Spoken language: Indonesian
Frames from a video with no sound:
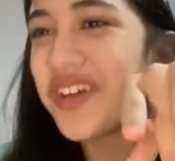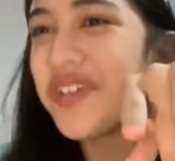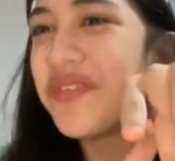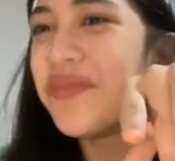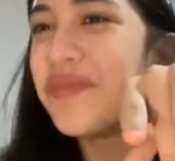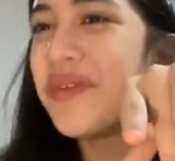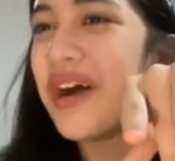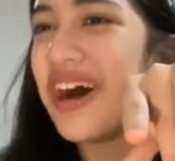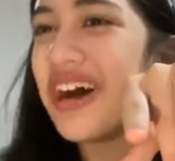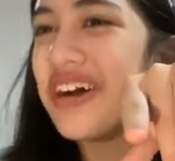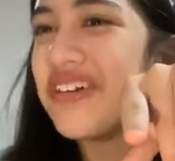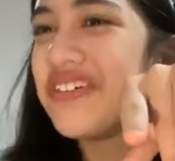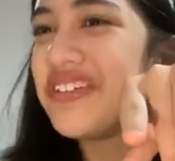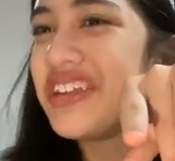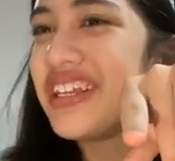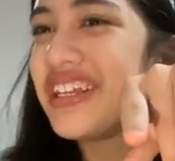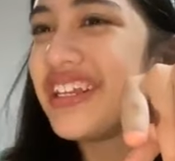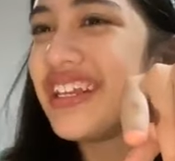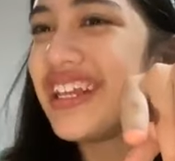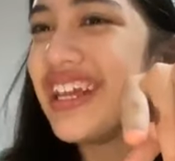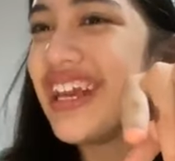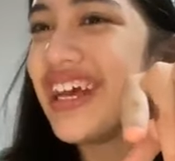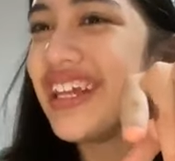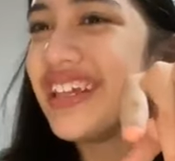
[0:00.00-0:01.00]
aku
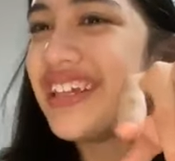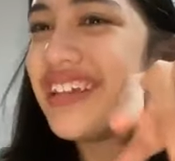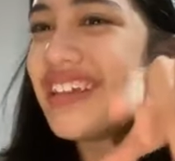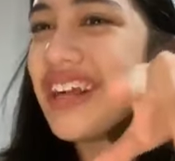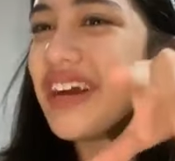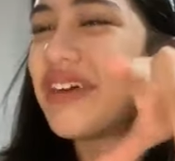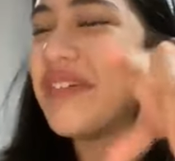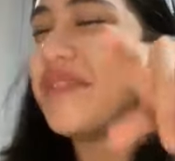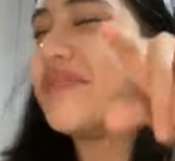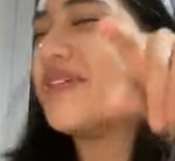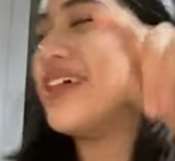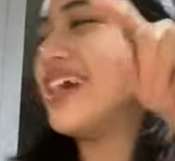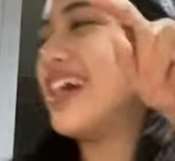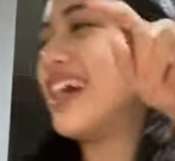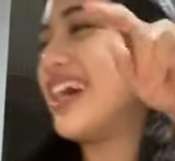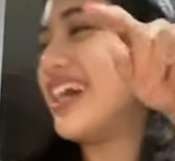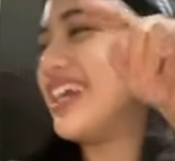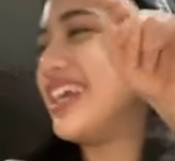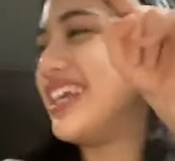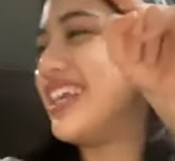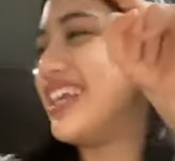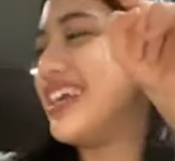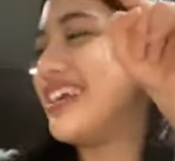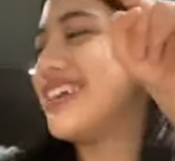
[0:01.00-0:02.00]
bangunin dia terus aku bilang
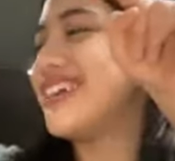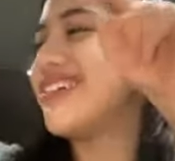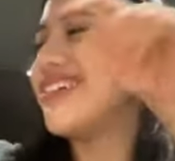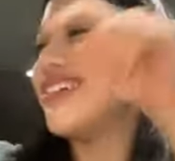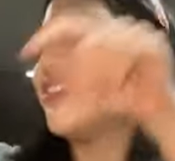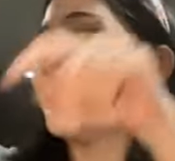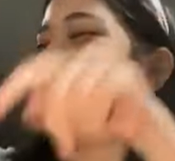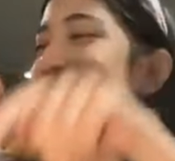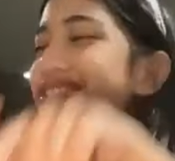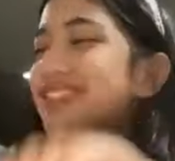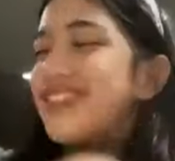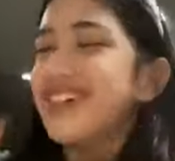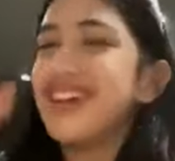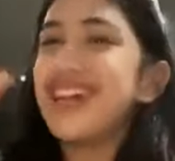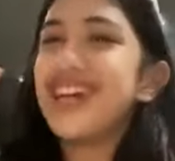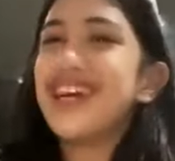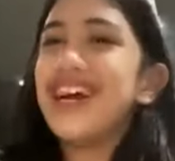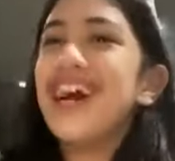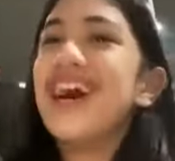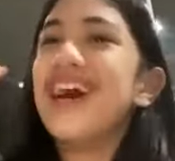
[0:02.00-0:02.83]
kayak gini ke kodokku